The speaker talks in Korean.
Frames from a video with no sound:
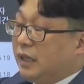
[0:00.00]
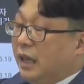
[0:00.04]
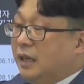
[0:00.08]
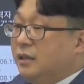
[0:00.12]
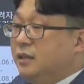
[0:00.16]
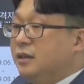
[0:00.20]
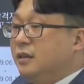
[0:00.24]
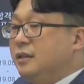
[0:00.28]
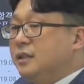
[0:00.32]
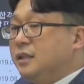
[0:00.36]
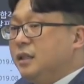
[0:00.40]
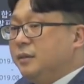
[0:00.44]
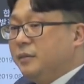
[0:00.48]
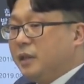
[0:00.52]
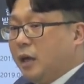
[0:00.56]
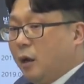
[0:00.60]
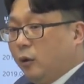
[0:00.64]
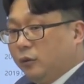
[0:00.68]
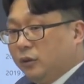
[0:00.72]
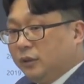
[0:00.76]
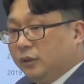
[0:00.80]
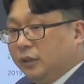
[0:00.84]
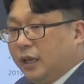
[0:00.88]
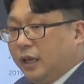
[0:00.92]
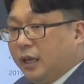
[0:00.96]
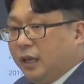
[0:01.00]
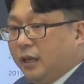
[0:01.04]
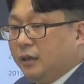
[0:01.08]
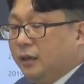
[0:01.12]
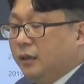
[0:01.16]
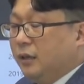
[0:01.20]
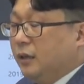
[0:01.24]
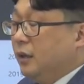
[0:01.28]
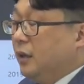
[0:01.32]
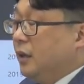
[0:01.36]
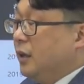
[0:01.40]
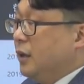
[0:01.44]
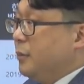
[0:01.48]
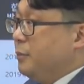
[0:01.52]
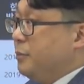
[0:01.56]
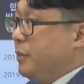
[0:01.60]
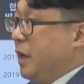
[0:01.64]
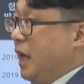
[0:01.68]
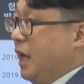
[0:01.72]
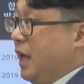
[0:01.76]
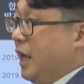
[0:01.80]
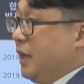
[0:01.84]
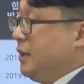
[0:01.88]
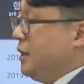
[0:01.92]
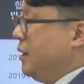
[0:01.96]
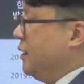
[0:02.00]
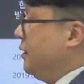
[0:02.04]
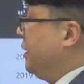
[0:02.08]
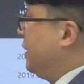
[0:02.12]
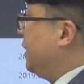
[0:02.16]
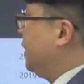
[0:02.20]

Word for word: 내년 시험 나오는데 매년